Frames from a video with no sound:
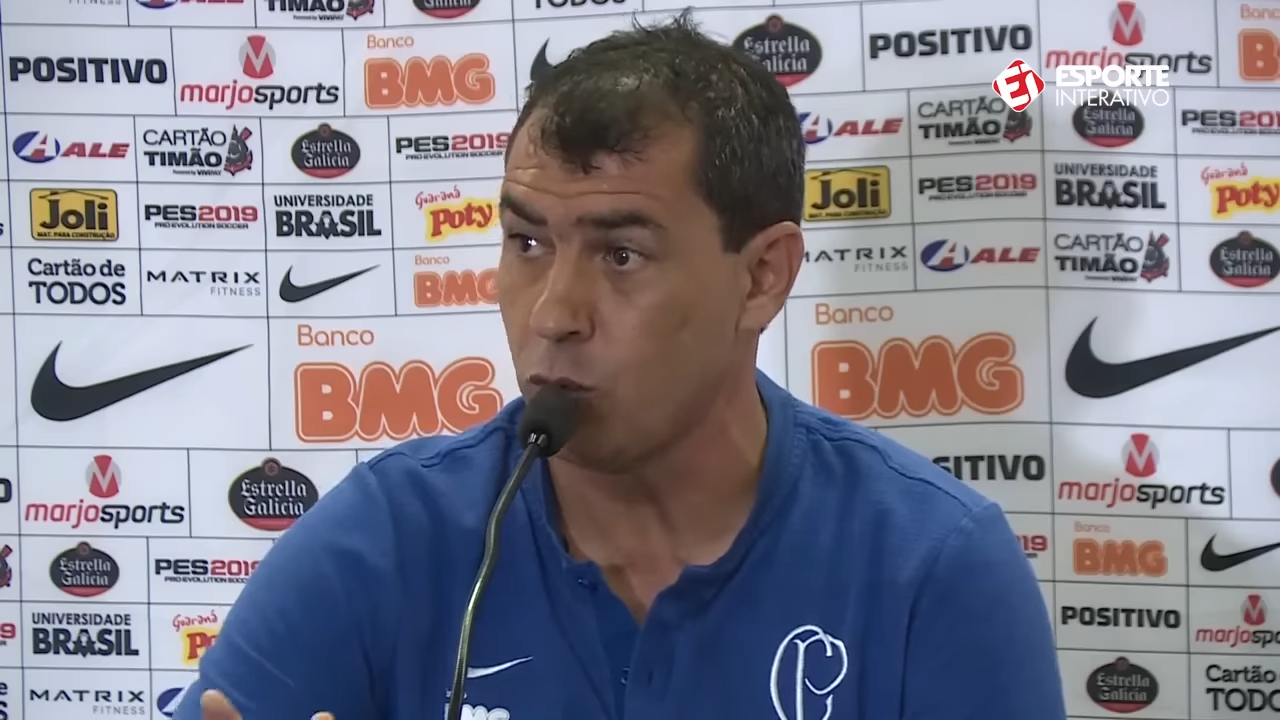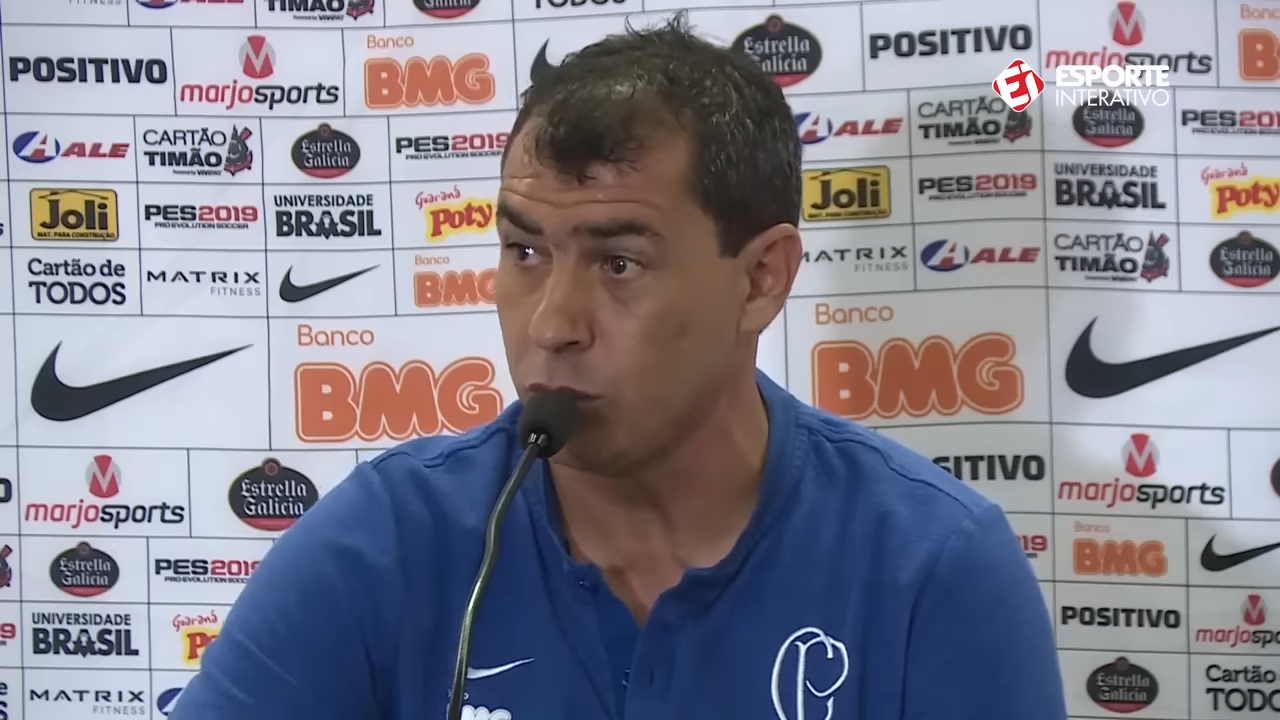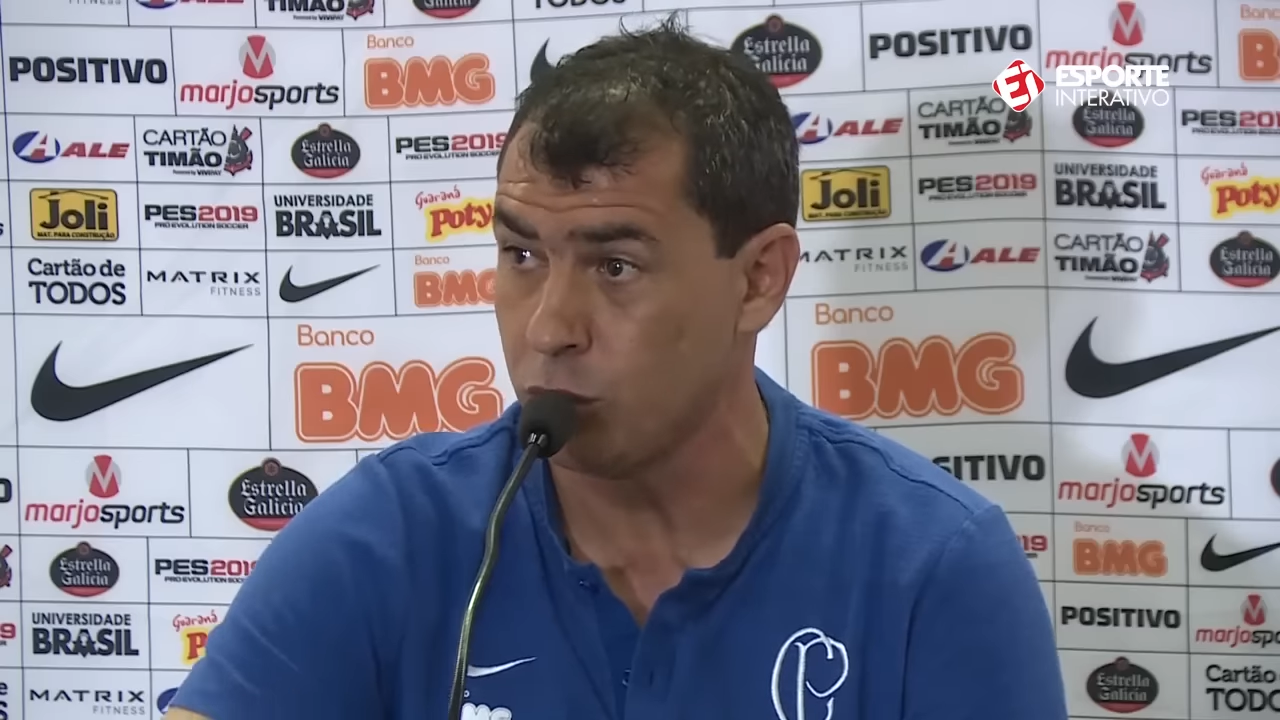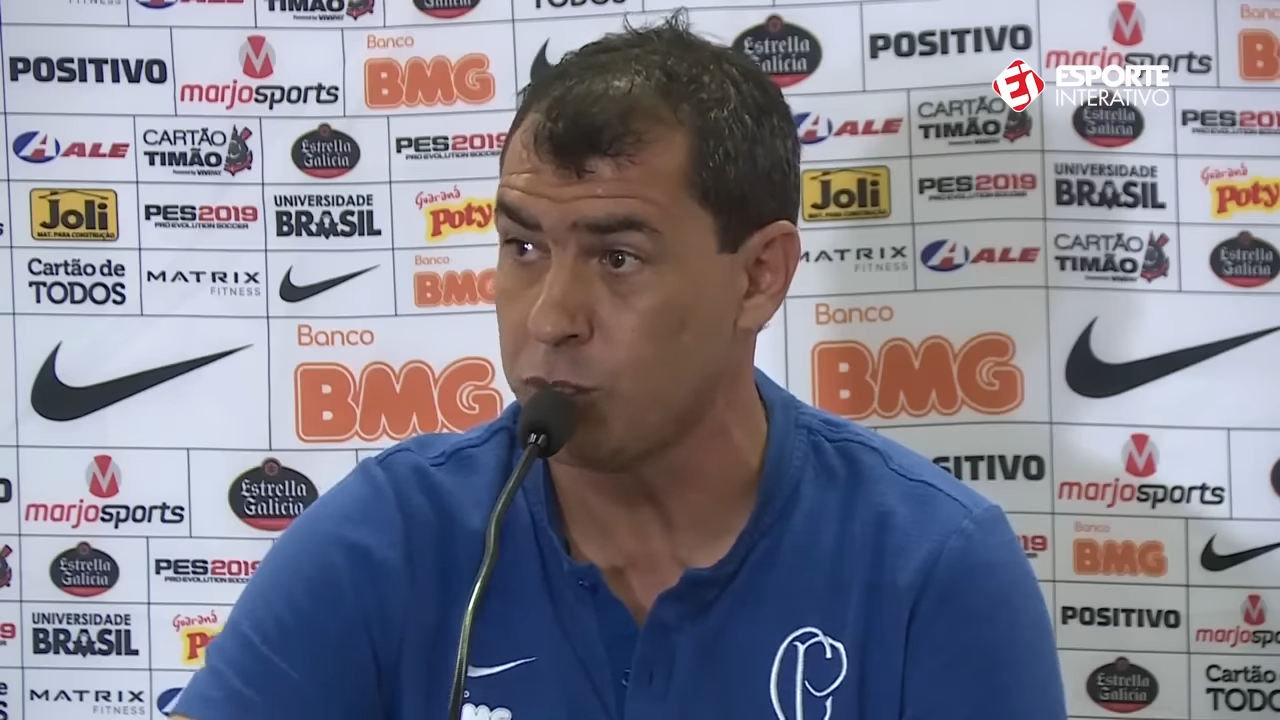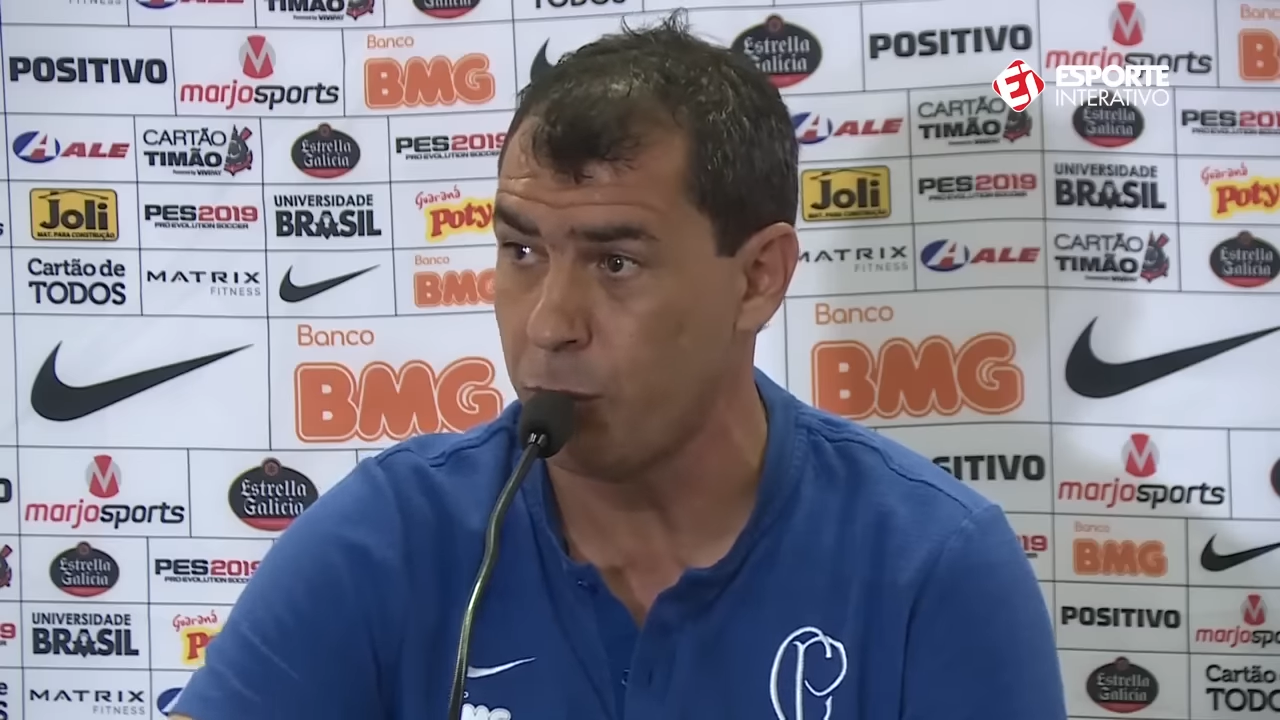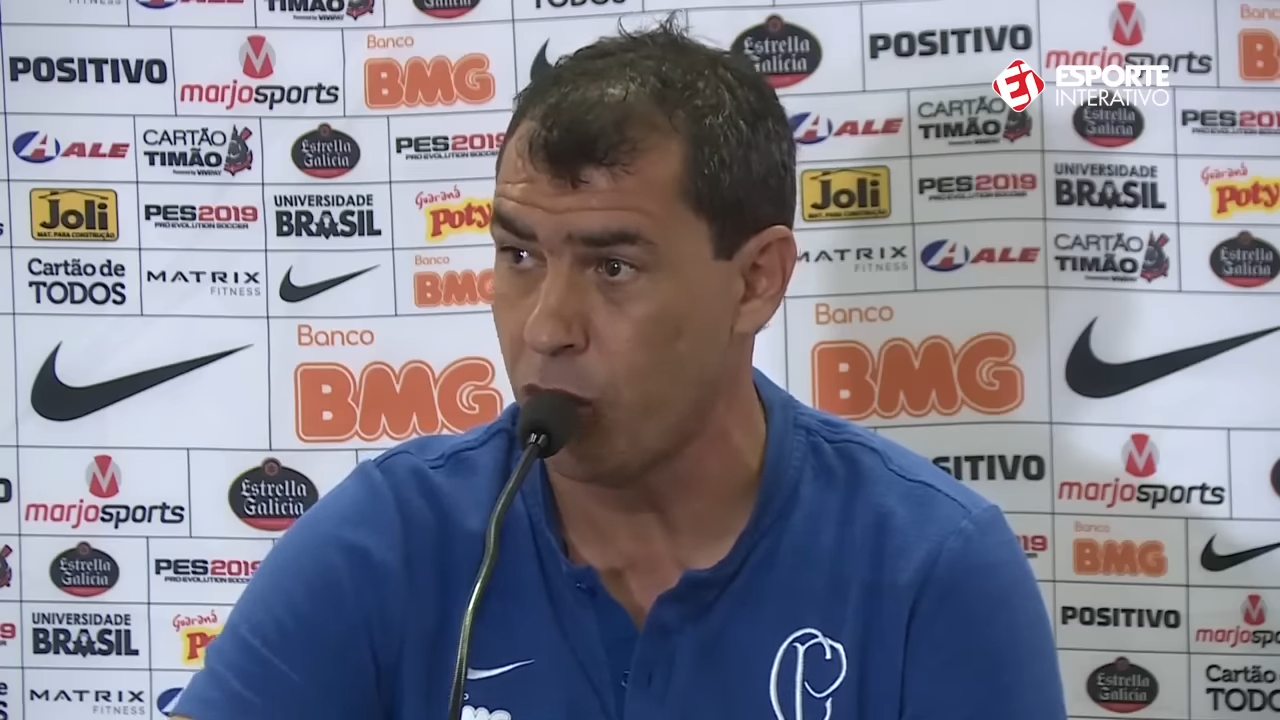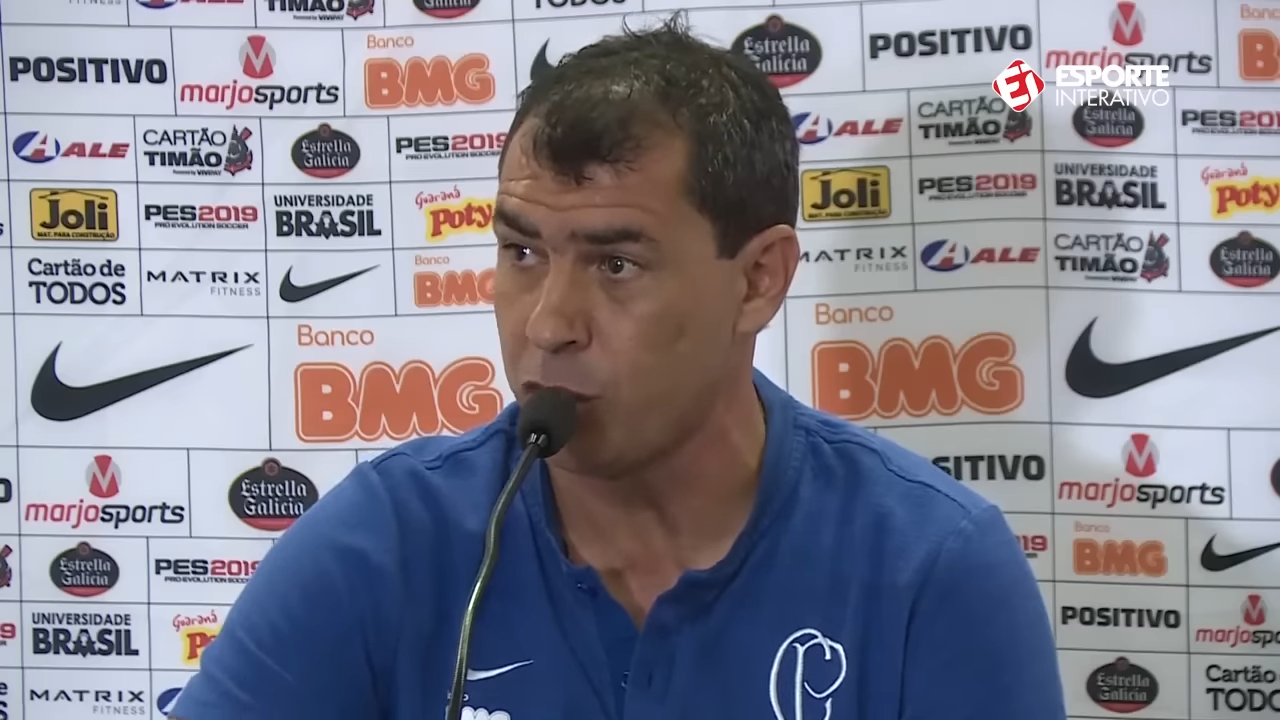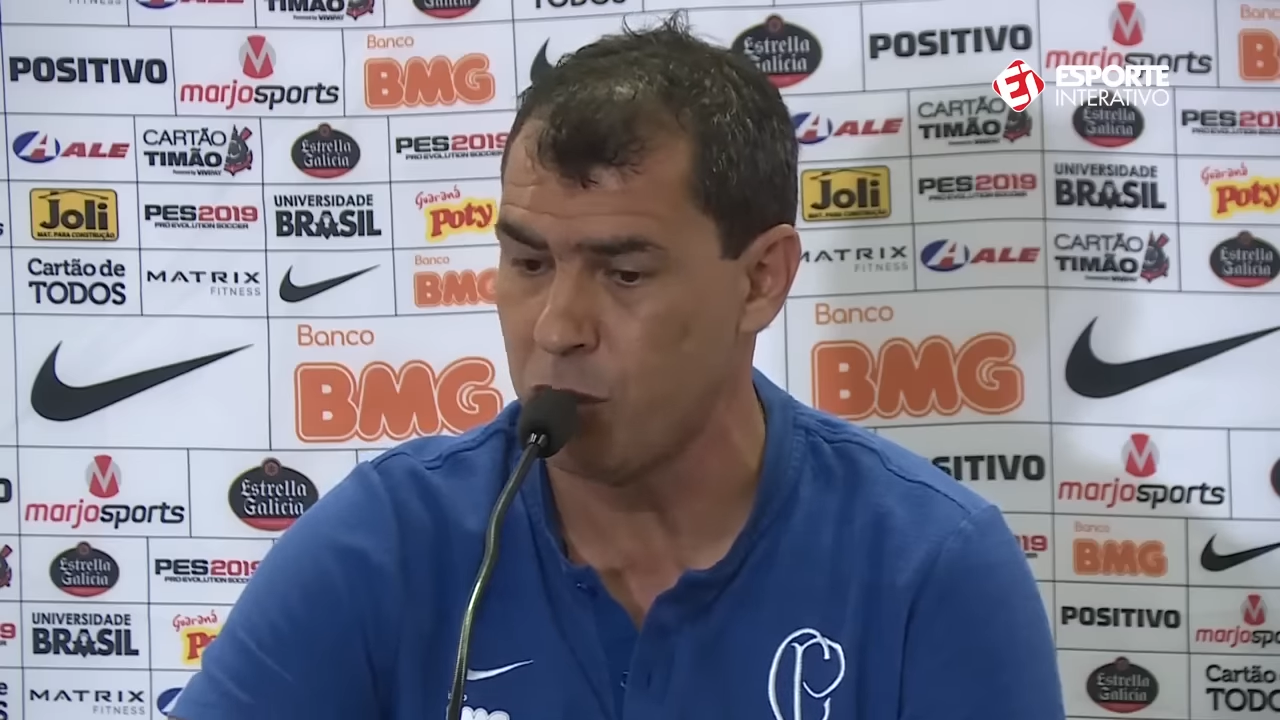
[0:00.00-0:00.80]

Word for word: contra o esporte.